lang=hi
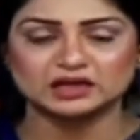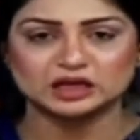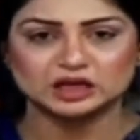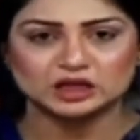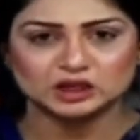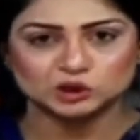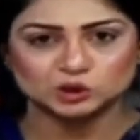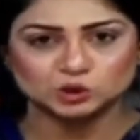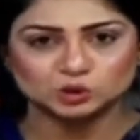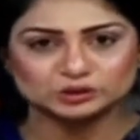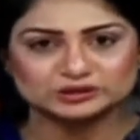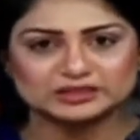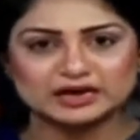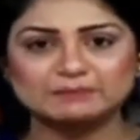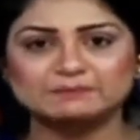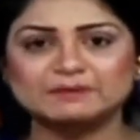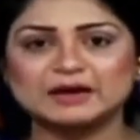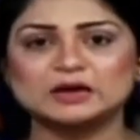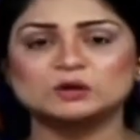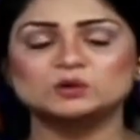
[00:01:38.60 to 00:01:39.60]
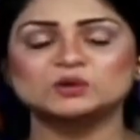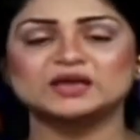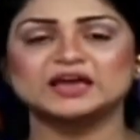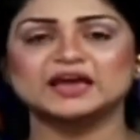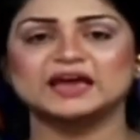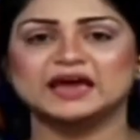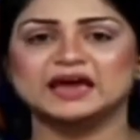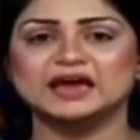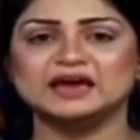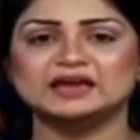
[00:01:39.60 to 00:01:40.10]
दूसरा पहलू ये
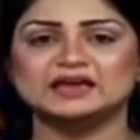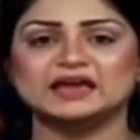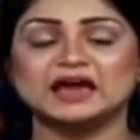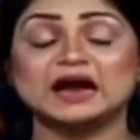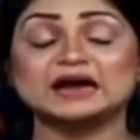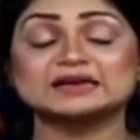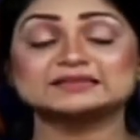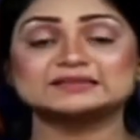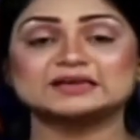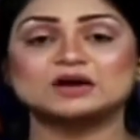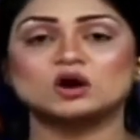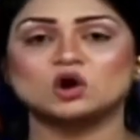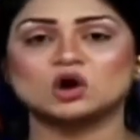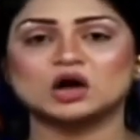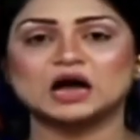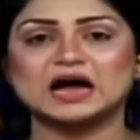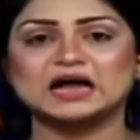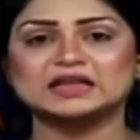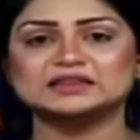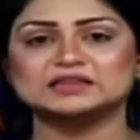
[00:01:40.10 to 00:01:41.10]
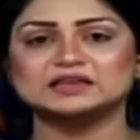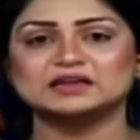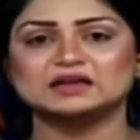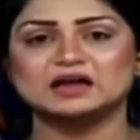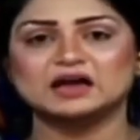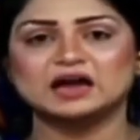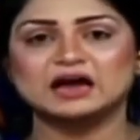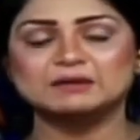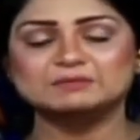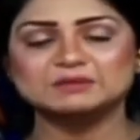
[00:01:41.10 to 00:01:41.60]
है कि अक्सर अवकात
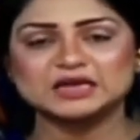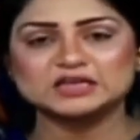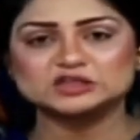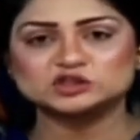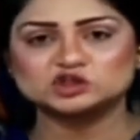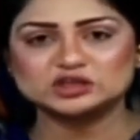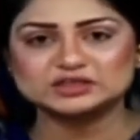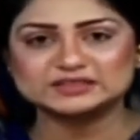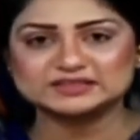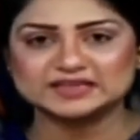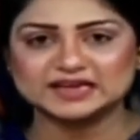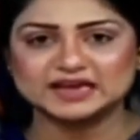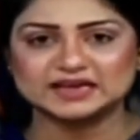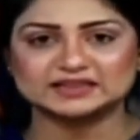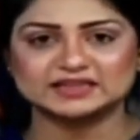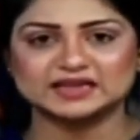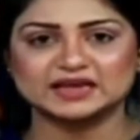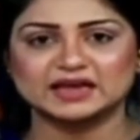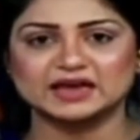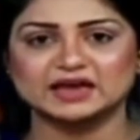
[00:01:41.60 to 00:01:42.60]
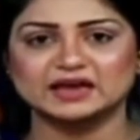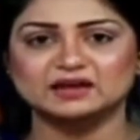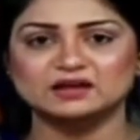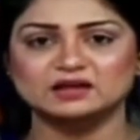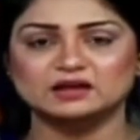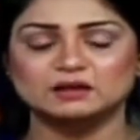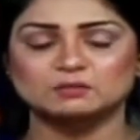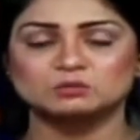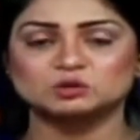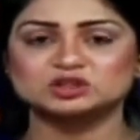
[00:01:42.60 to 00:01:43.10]
हम ये चीज़ देखते हैं
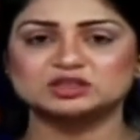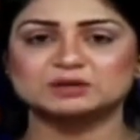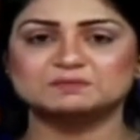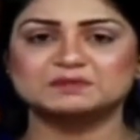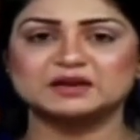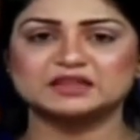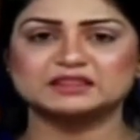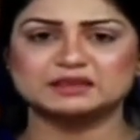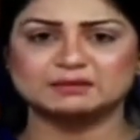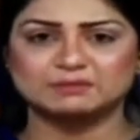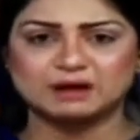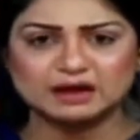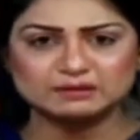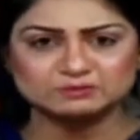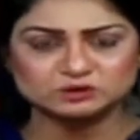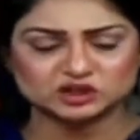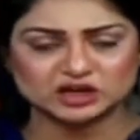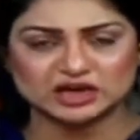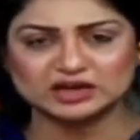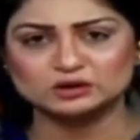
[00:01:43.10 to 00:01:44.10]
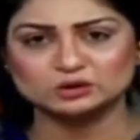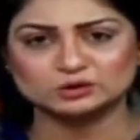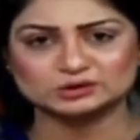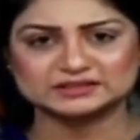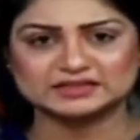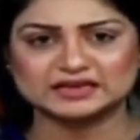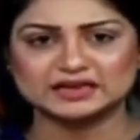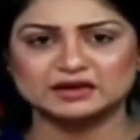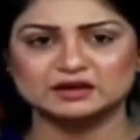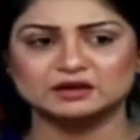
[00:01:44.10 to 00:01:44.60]
मुझे अपने तमाम शहरीों
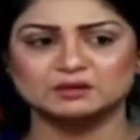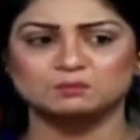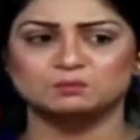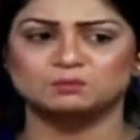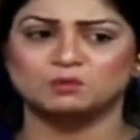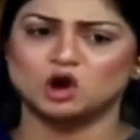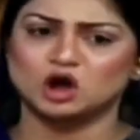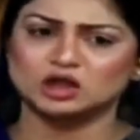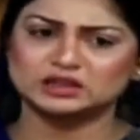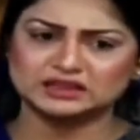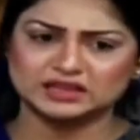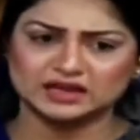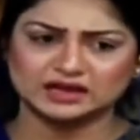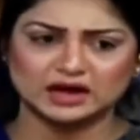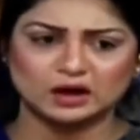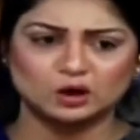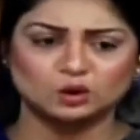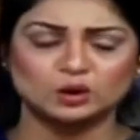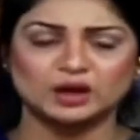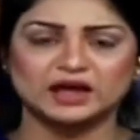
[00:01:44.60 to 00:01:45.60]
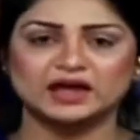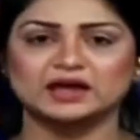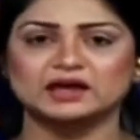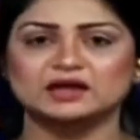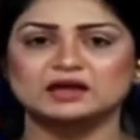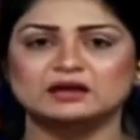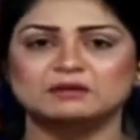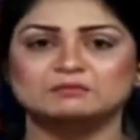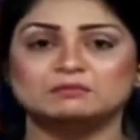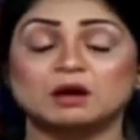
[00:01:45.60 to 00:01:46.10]
से बहुत लगाव है
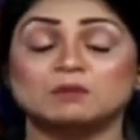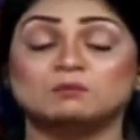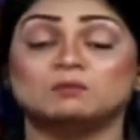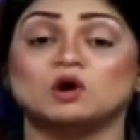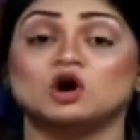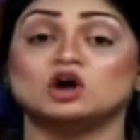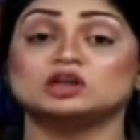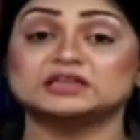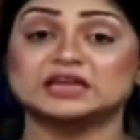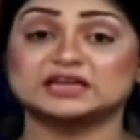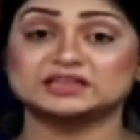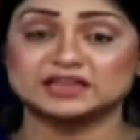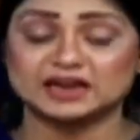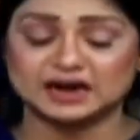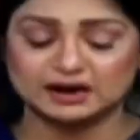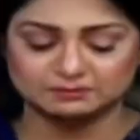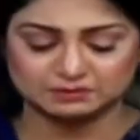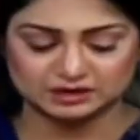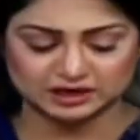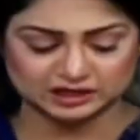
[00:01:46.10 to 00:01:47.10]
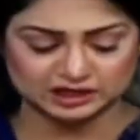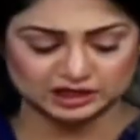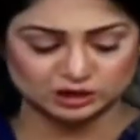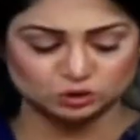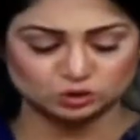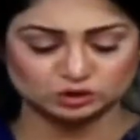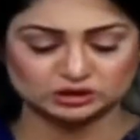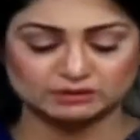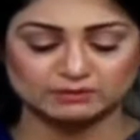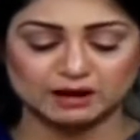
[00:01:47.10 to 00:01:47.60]
मैं बहुत एहतराम करती हूँ
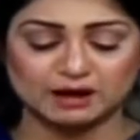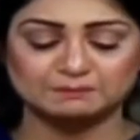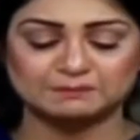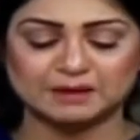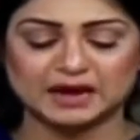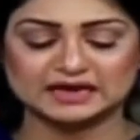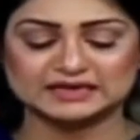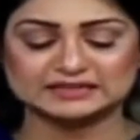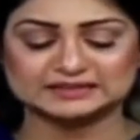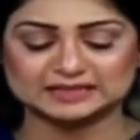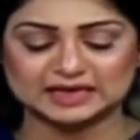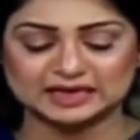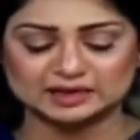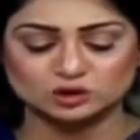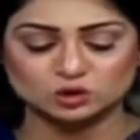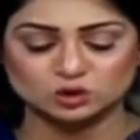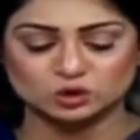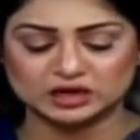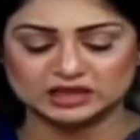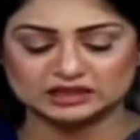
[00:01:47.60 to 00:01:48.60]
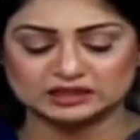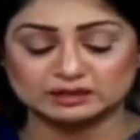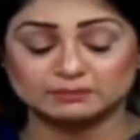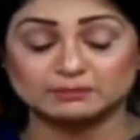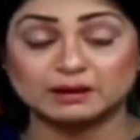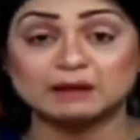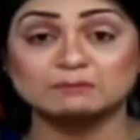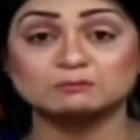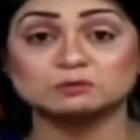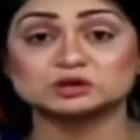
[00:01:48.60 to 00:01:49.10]
तमाम पाकिस्तानियों का
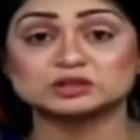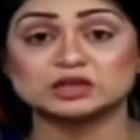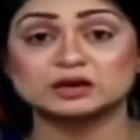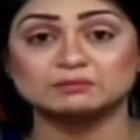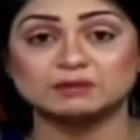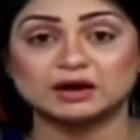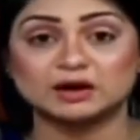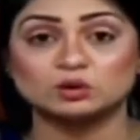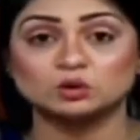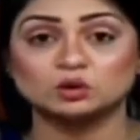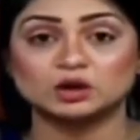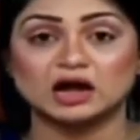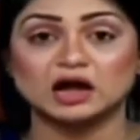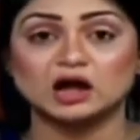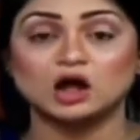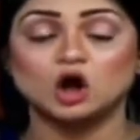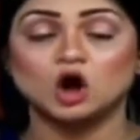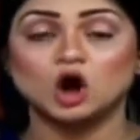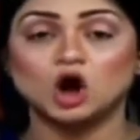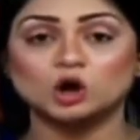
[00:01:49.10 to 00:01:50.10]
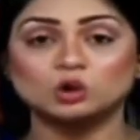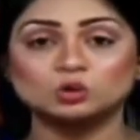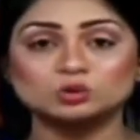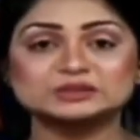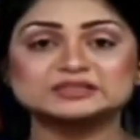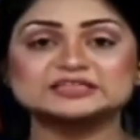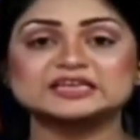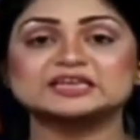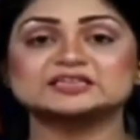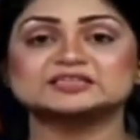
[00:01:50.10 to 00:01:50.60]
तमाम मुसलमानों का और
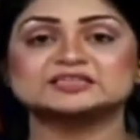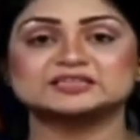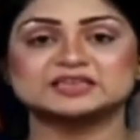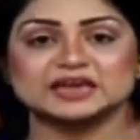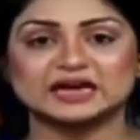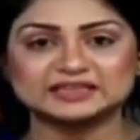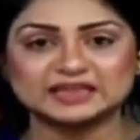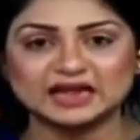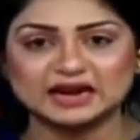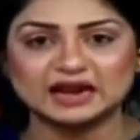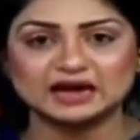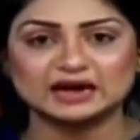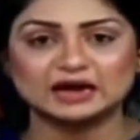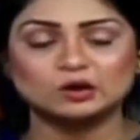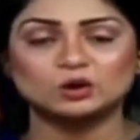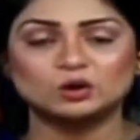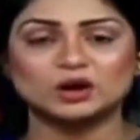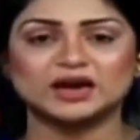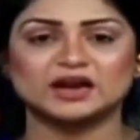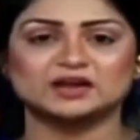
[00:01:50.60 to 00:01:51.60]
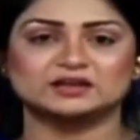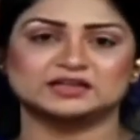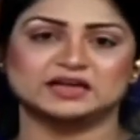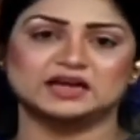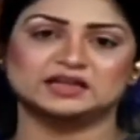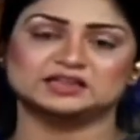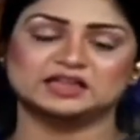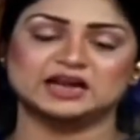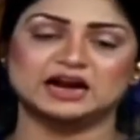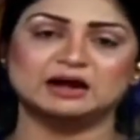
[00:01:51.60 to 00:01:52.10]
उनसे ज़्यादा लगा हुआ
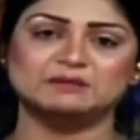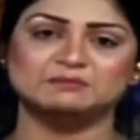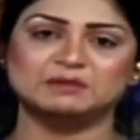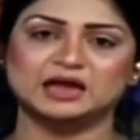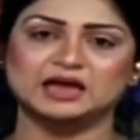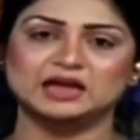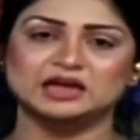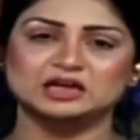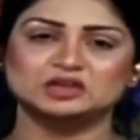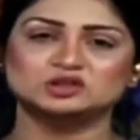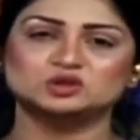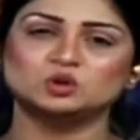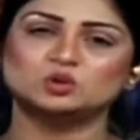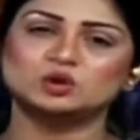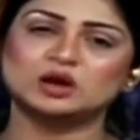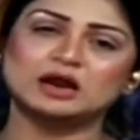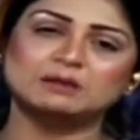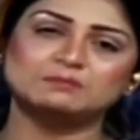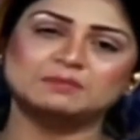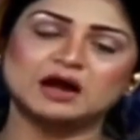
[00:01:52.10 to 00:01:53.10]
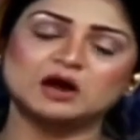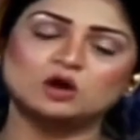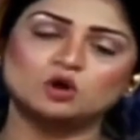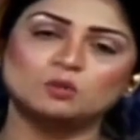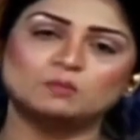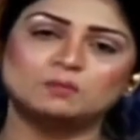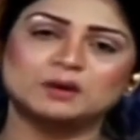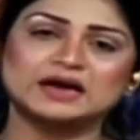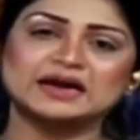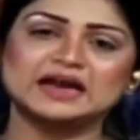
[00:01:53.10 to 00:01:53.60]
एहतराम है जो कुरान पाक को
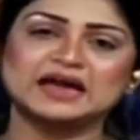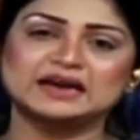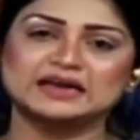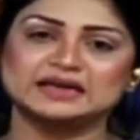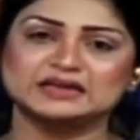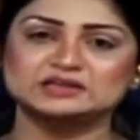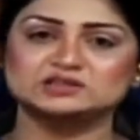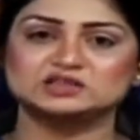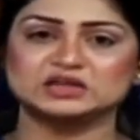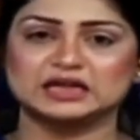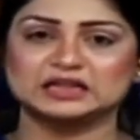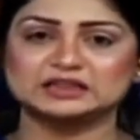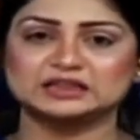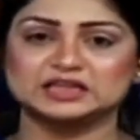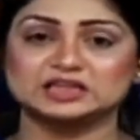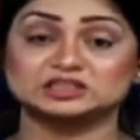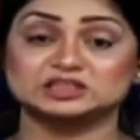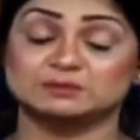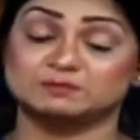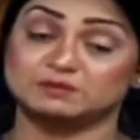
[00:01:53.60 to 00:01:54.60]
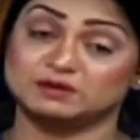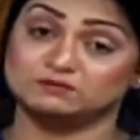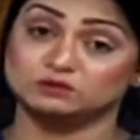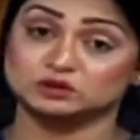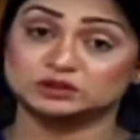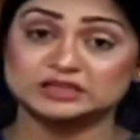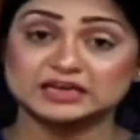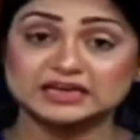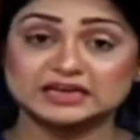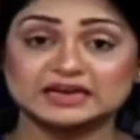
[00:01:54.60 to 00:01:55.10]
पढ़ना नहीं जानते जबकि वो
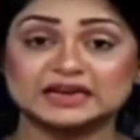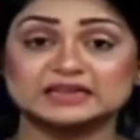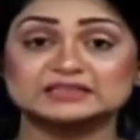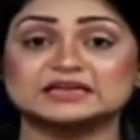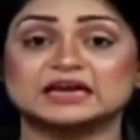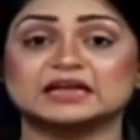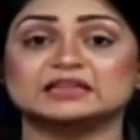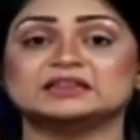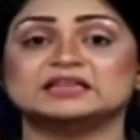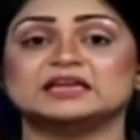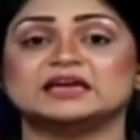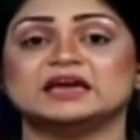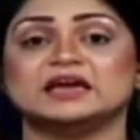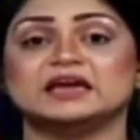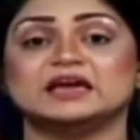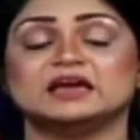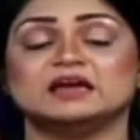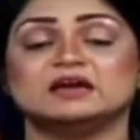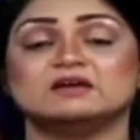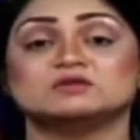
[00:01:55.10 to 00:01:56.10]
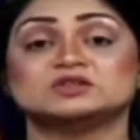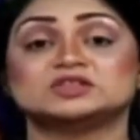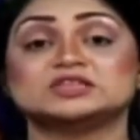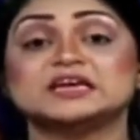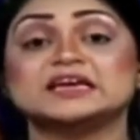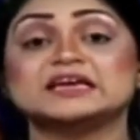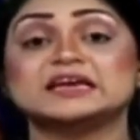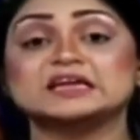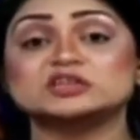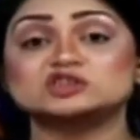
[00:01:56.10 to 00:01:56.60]
सीखना जानते हैं वो
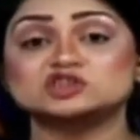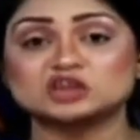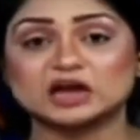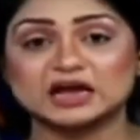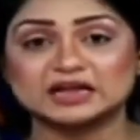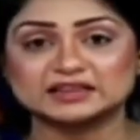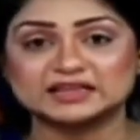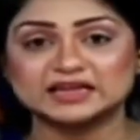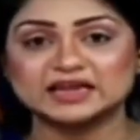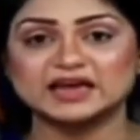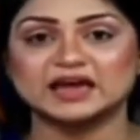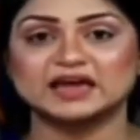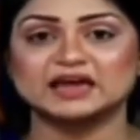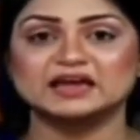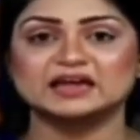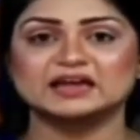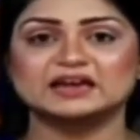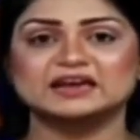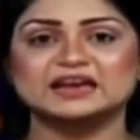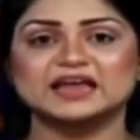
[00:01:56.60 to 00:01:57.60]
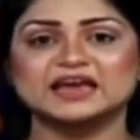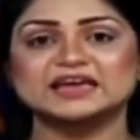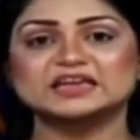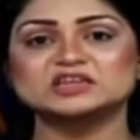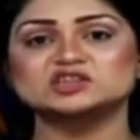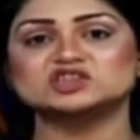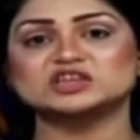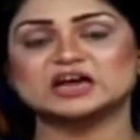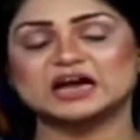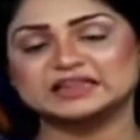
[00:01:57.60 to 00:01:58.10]
सीखना चाहते हैं लेकिन
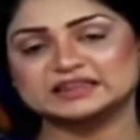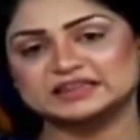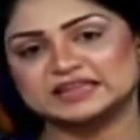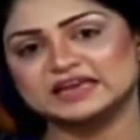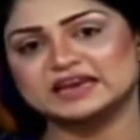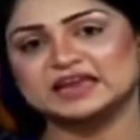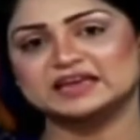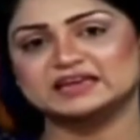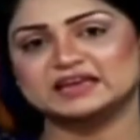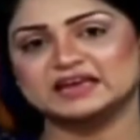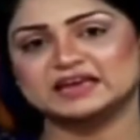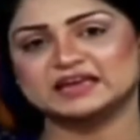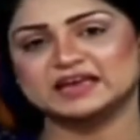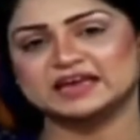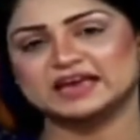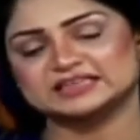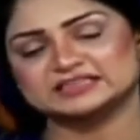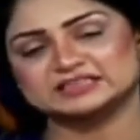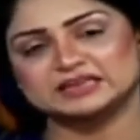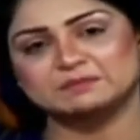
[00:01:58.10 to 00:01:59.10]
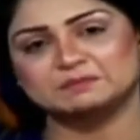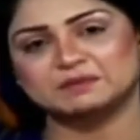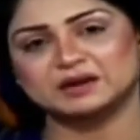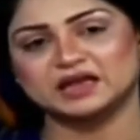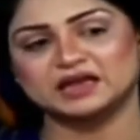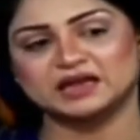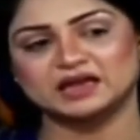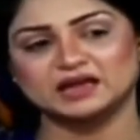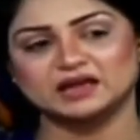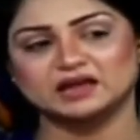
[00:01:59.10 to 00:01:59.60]
जानते नहीं है कि कैसे
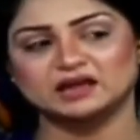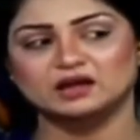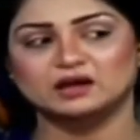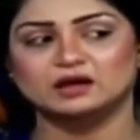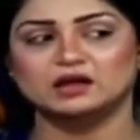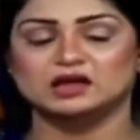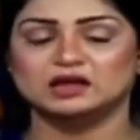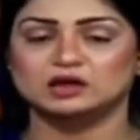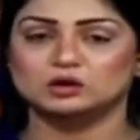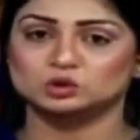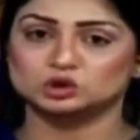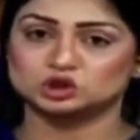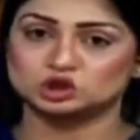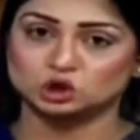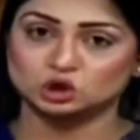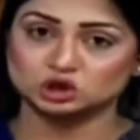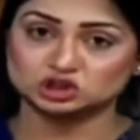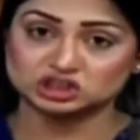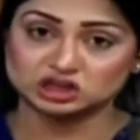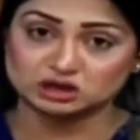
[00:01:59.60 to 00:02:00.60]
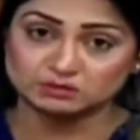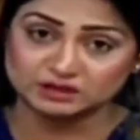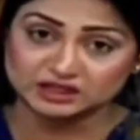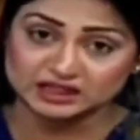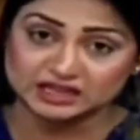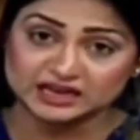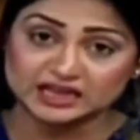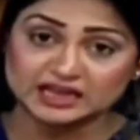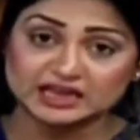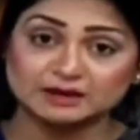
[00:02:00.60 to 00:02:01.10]
पढ़ें कुछ लोग
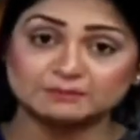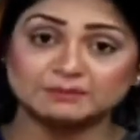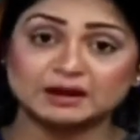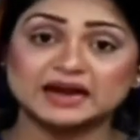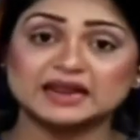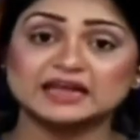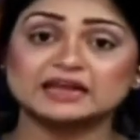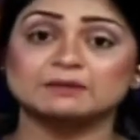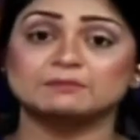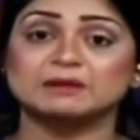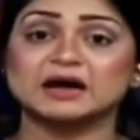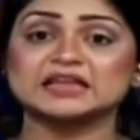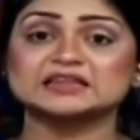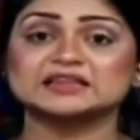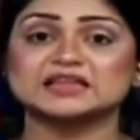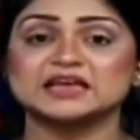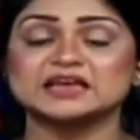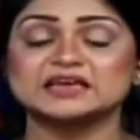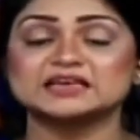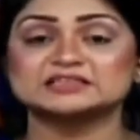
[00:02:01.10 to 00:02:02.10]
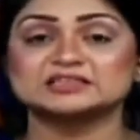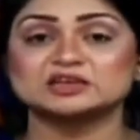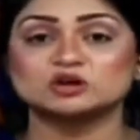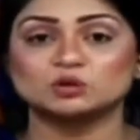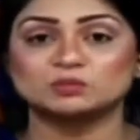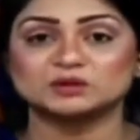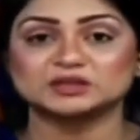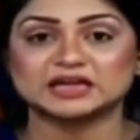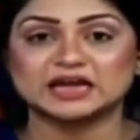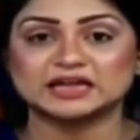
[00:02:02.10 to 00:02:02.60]
शर्मिंदगी के मारे के बाद नहीं किसी को
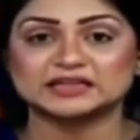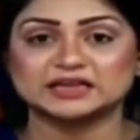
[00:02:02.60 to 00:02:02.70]
बताते कि